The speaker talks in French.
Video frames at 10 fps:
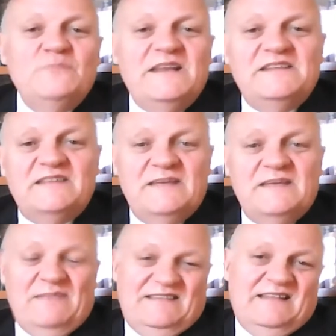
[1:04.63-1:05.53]

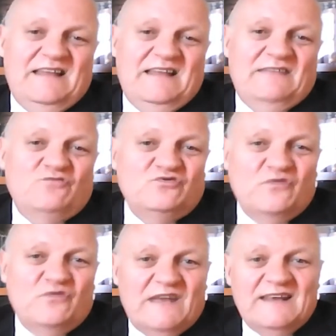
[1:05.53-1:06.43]
d'humilité, mais c'était tout
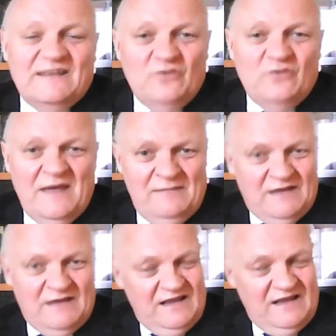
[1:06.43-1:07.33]
sauf quelqu'un de
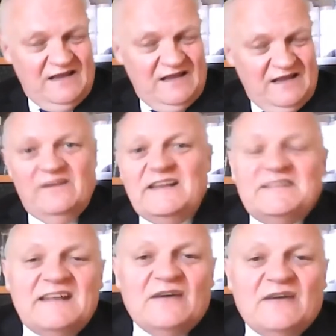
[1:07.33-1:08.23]
humble. il
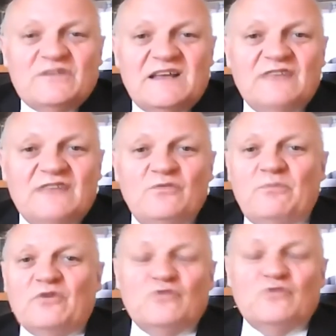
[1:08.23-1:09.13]
était là en train de
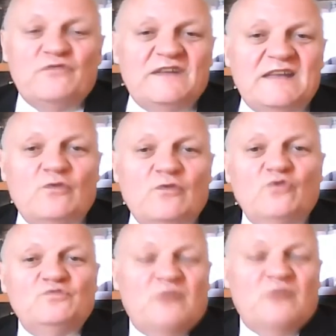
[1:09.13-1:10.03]
prendre fait et
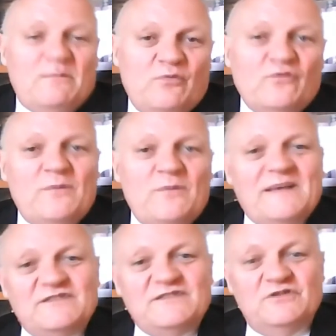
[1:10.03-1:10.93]
cause pour les pauvres
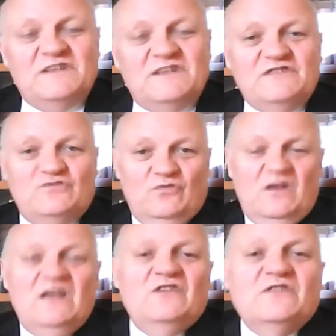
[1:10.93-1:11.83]
personnes qui sont
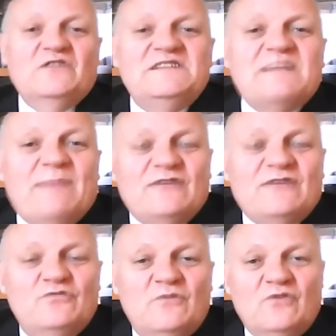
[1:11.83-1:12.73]
dans des
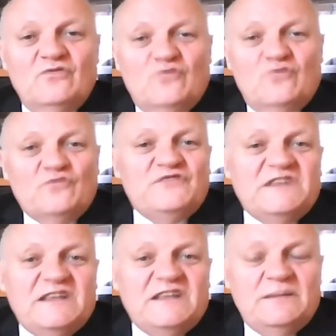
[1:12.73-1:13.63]
appartements
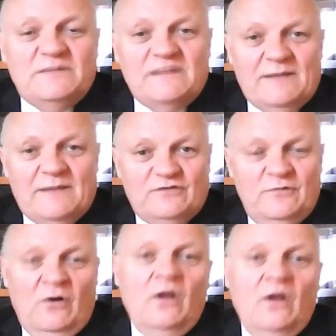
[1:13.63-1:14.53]
confinés, des petits
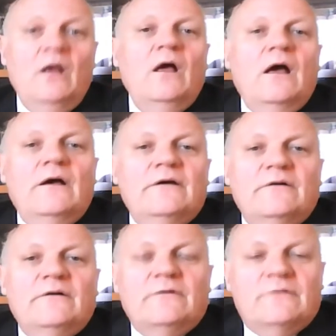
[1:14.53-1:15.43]
appartements.
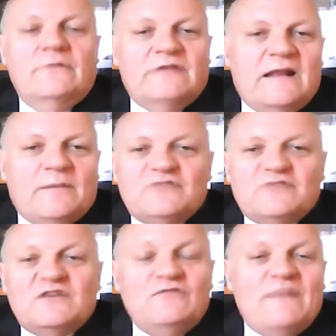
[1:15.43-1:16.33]
on a
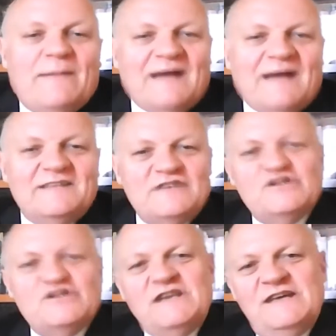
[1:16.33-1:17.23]
l'impression qu'il voulait
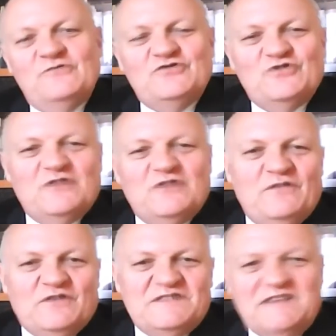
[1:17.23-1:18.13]
partager le sort des
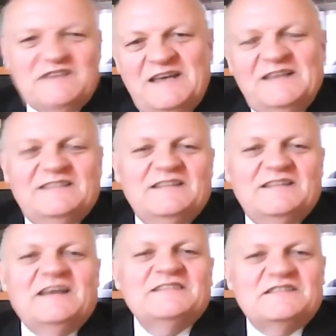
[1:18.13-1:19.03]
Français, etc.
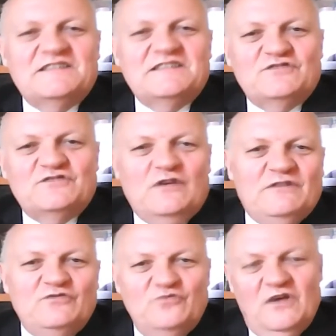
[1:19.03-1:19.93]
Ça, c'est ce
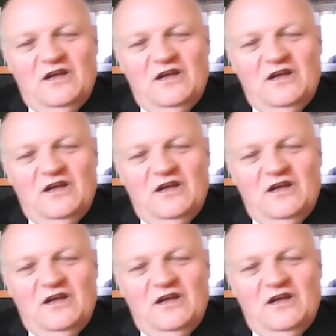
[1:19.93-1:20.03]
qu'avait dû